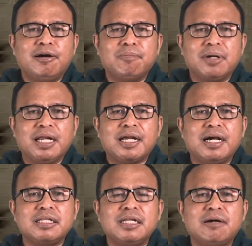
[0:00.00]

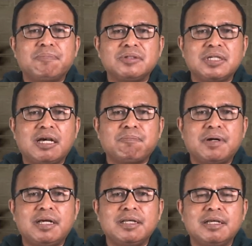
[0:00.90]
Mereka tidak percaya
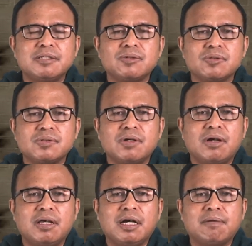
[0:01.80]
pada Yesus
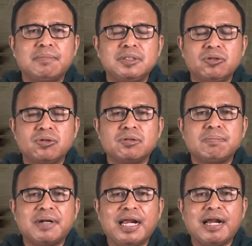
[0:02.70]
yang menurut
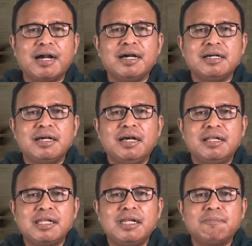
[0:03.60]
mereka
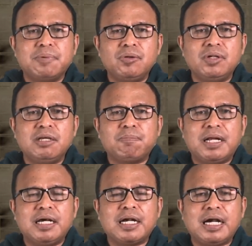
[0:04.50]
tidak peduli
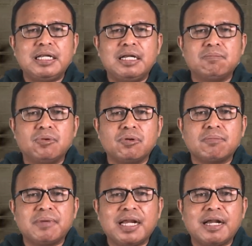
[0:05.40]
pada keadaan buruk
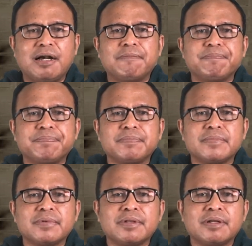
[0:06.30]
mereka.
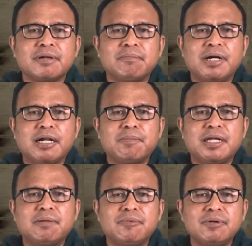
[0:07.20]

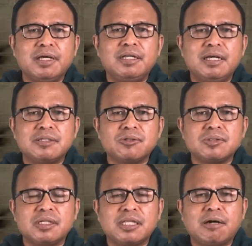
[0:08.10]
Bagaimana mungkin Yesus
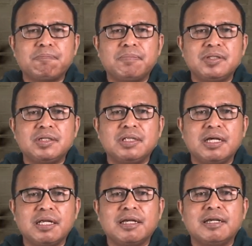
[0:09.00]
tetap
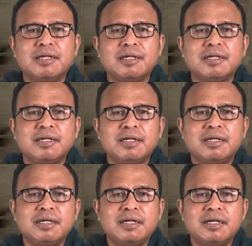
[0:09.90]
menyendiri?
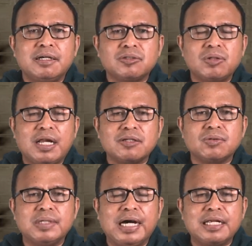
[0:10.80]

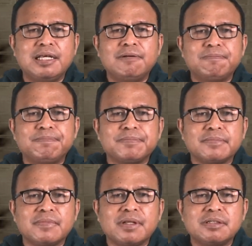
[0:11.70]
Saudara-saudari,
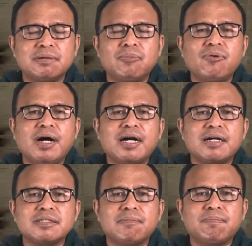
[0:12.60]
sebuah
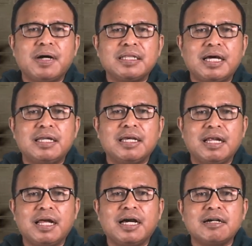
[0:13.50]
kesempatan
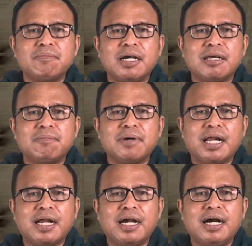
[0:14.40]
hilang bagi
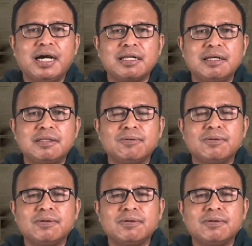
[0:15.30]
mereka hari itu,